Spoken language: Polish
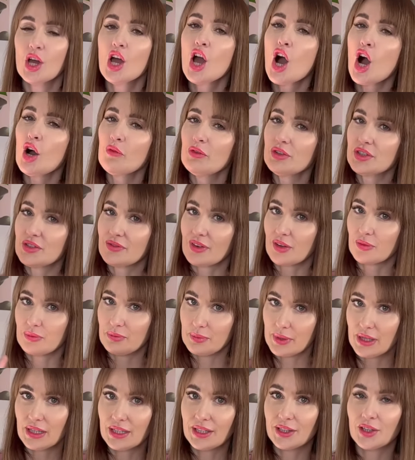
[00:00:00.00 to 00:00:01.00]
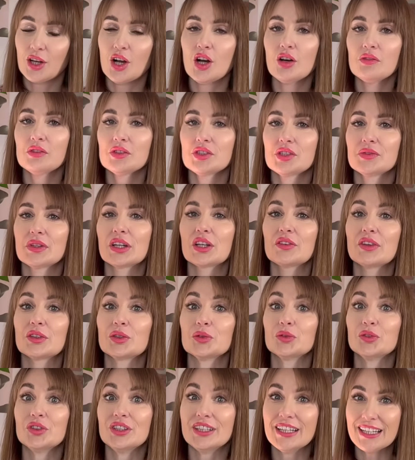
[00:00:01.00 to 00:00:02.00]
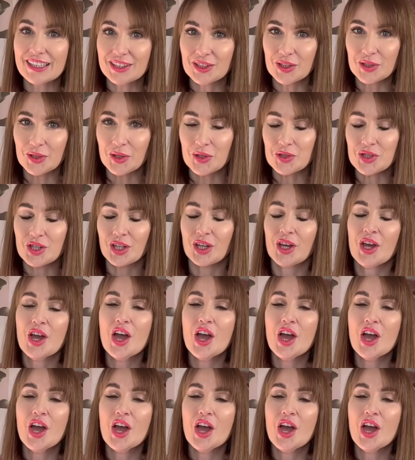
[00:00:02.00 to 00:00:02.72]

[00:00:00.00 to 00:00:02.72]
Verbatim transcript: o wysiewach bylin, o wysiewach kwiatów jednorocznych,